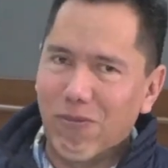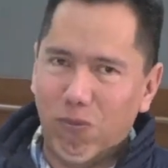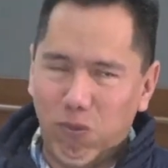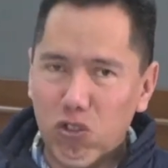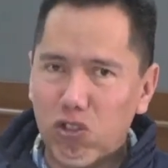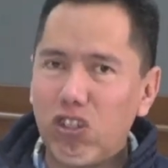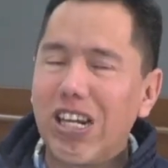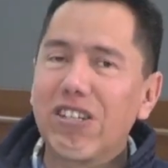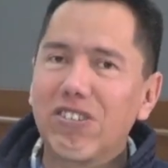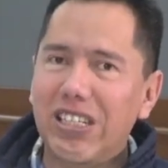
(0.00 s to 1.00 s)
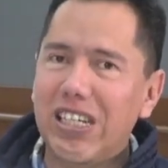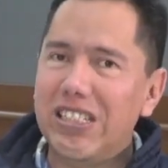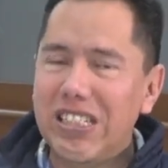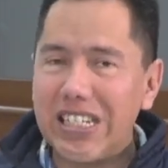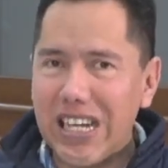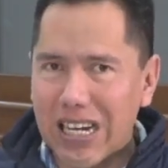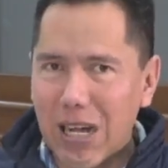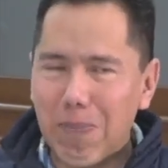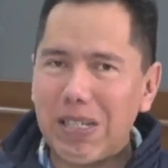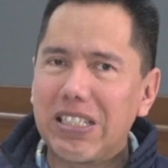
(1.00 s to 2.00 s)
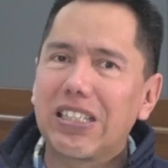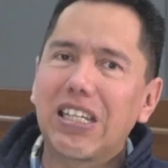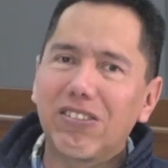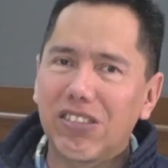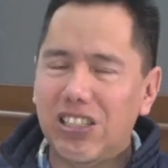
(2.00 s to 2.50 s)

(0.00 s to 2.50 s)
funcionarios de casilla, capacitadores